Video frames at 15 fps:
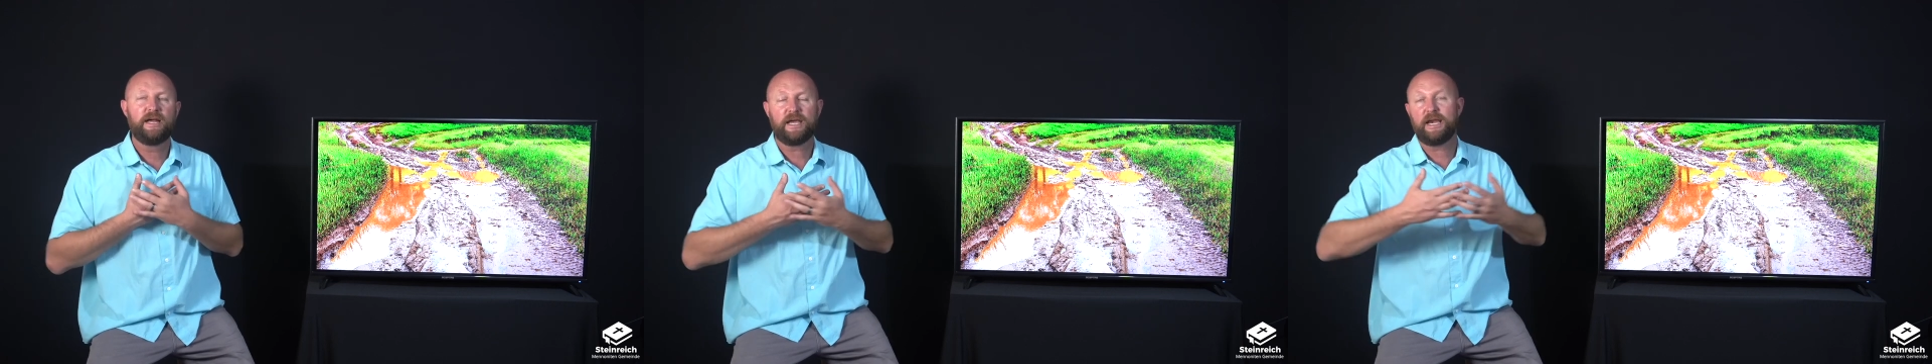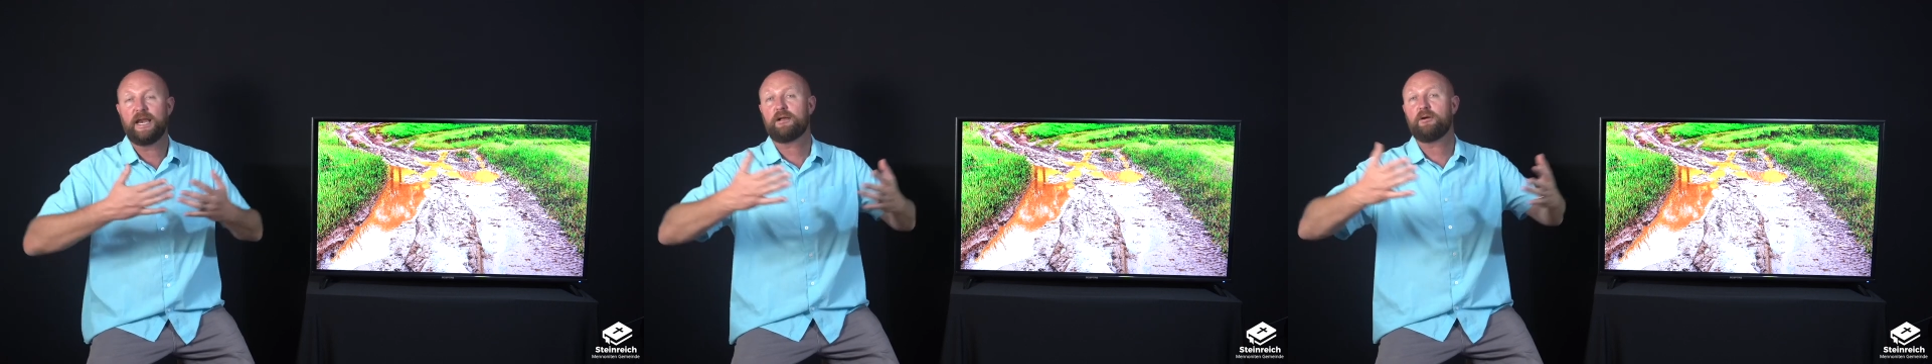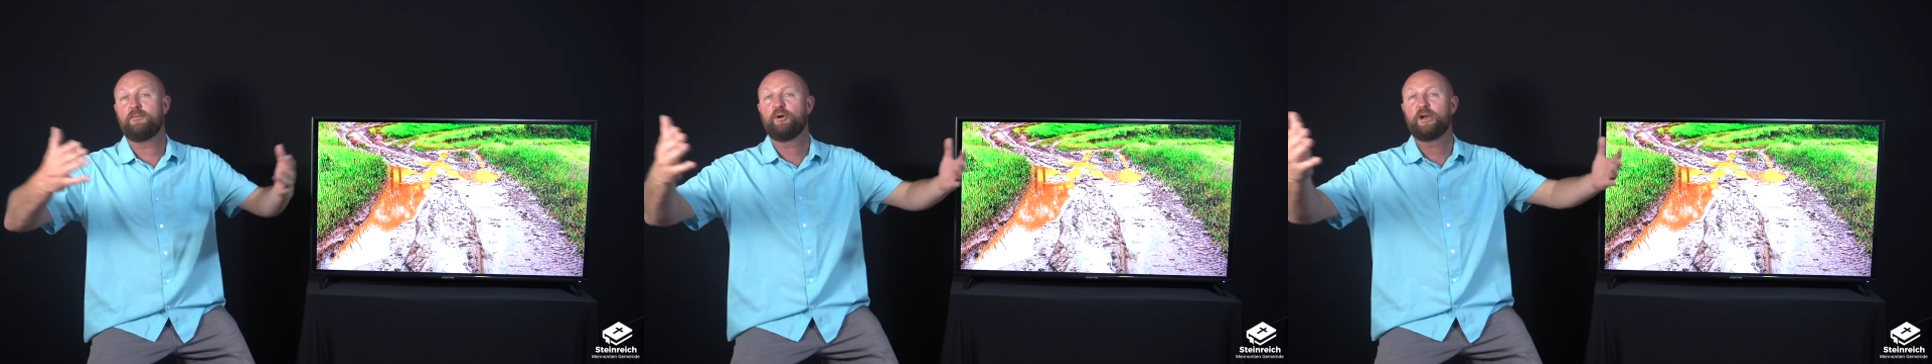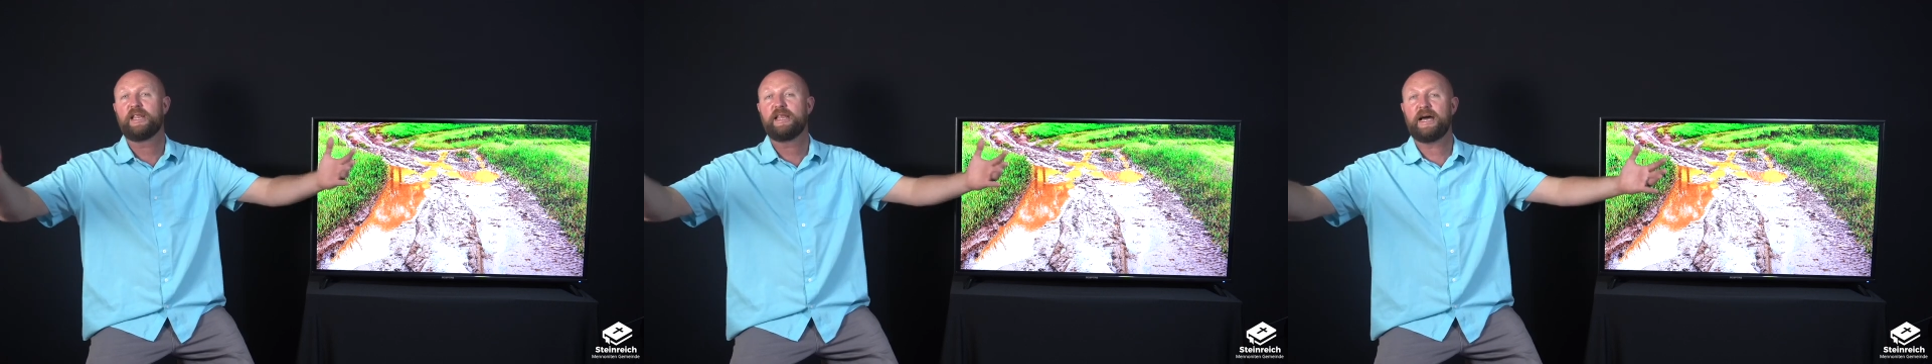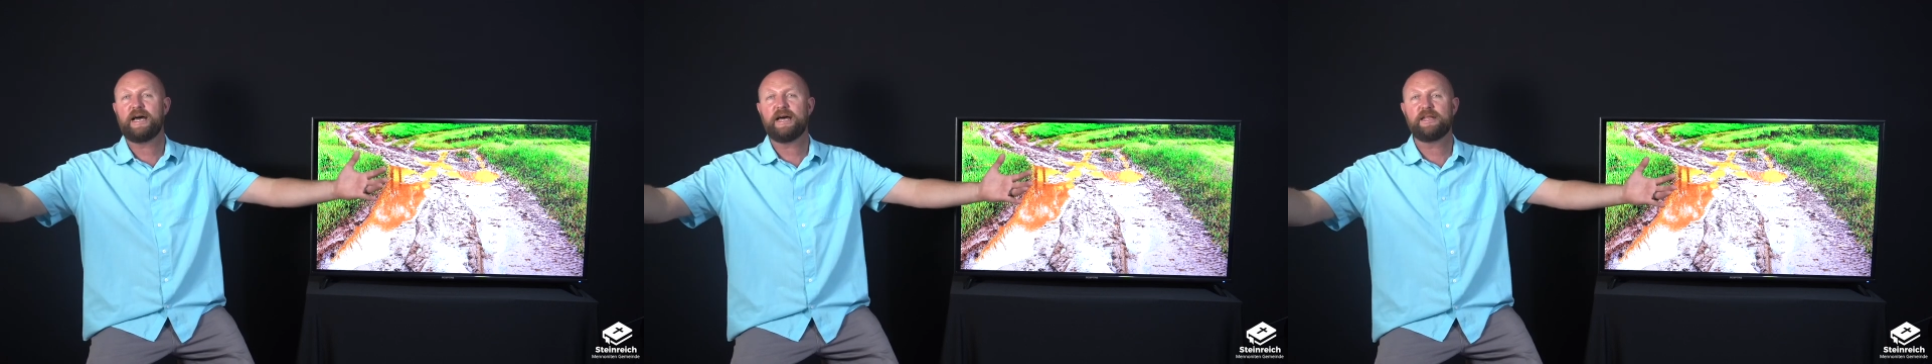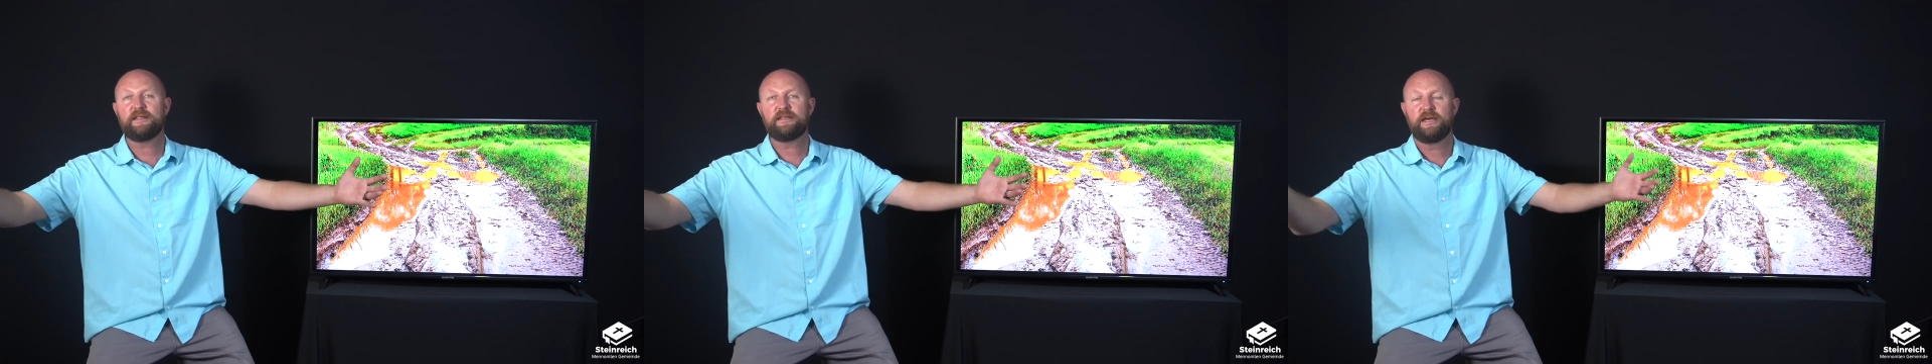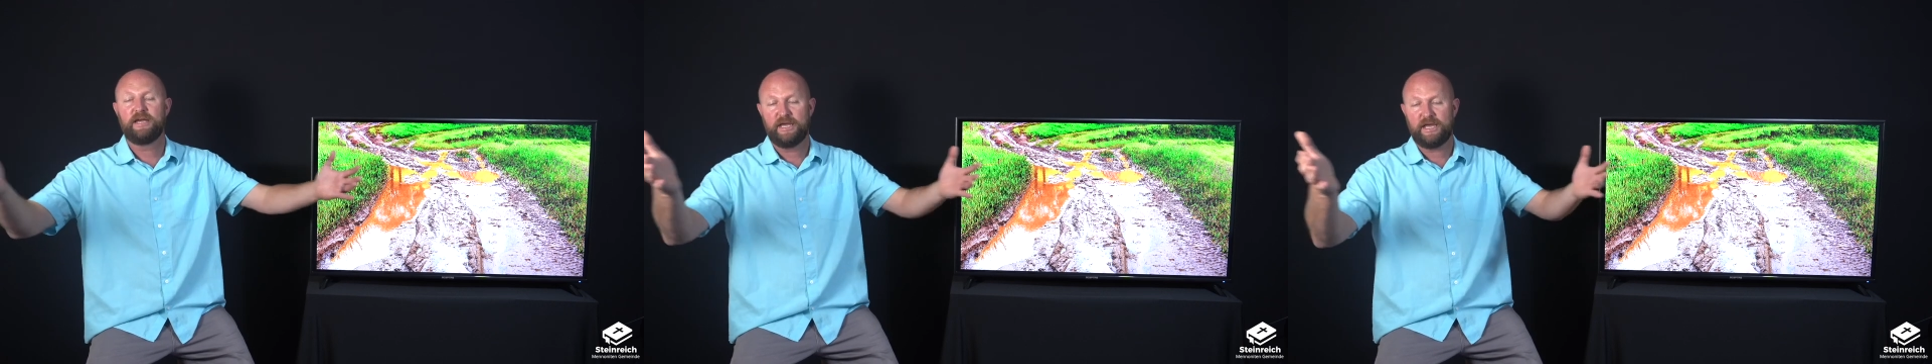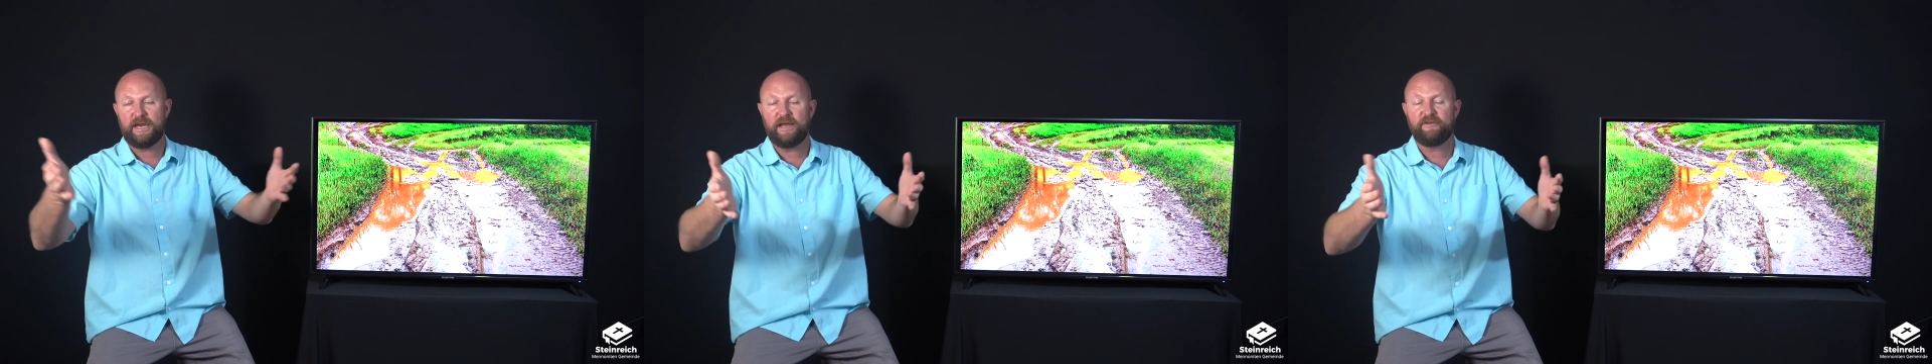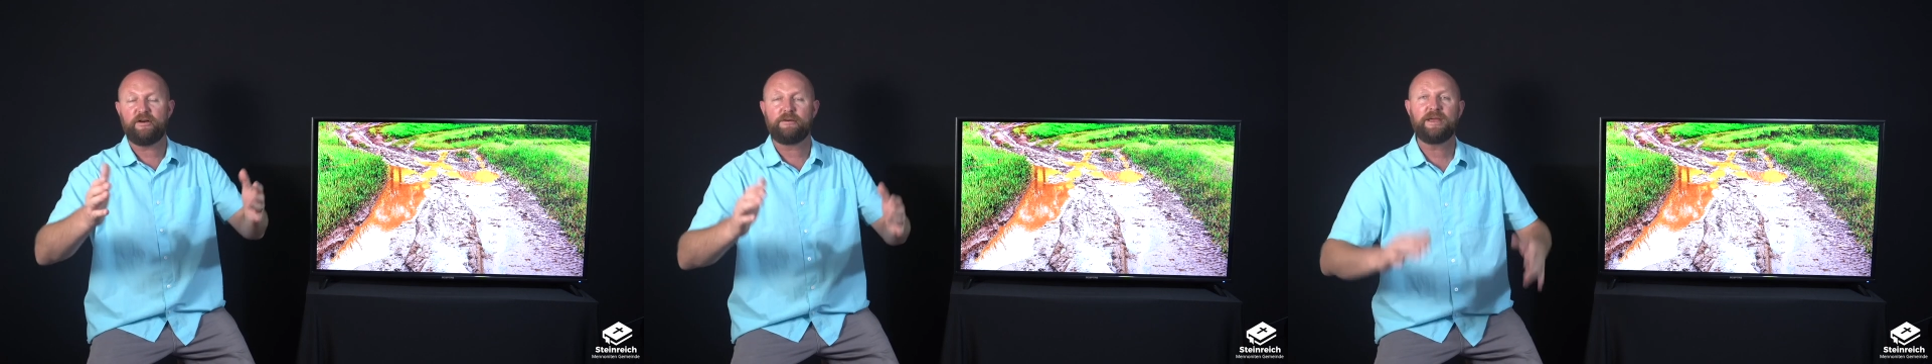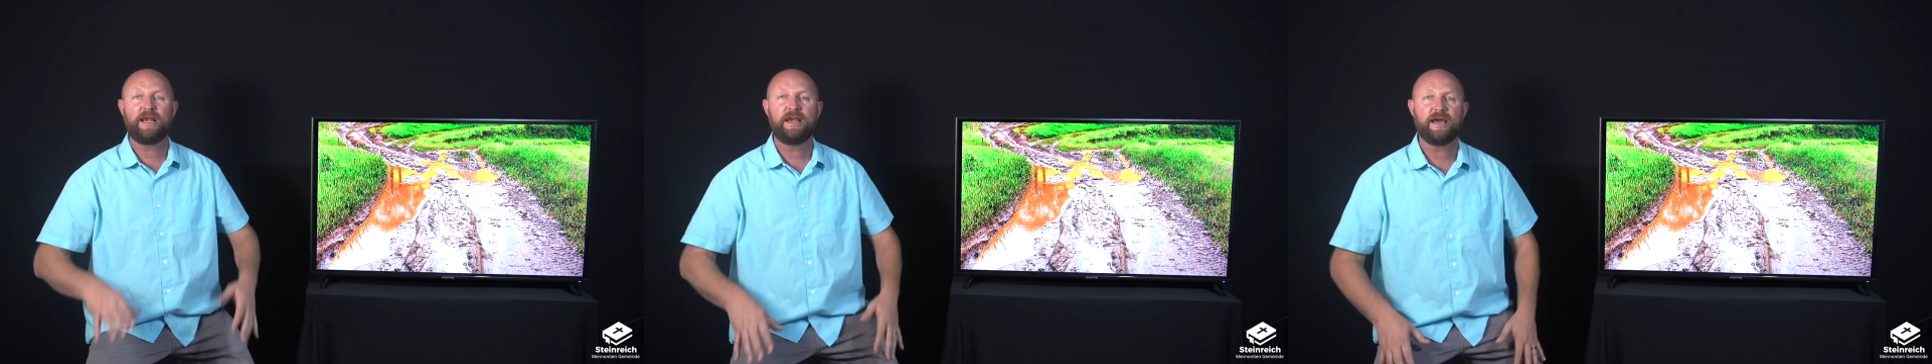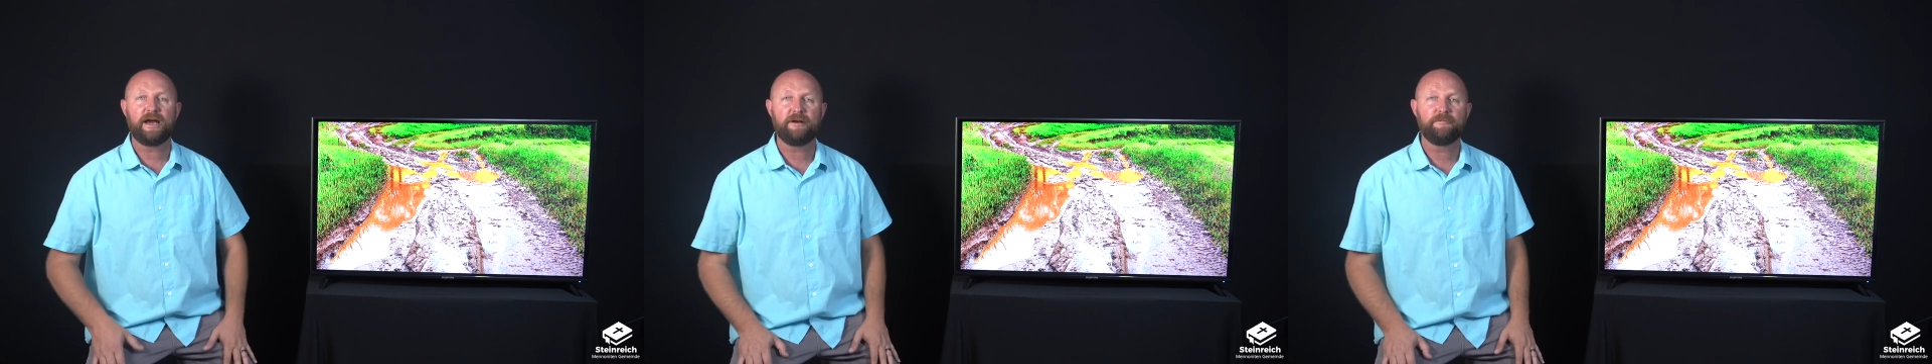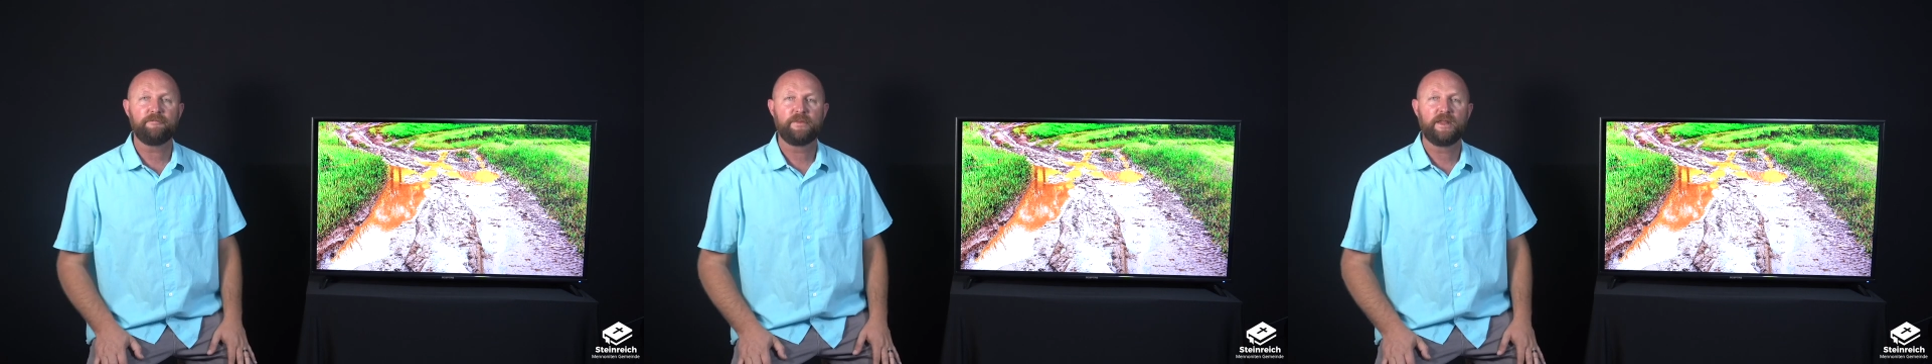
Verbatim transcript: en la comunidad, en la familia,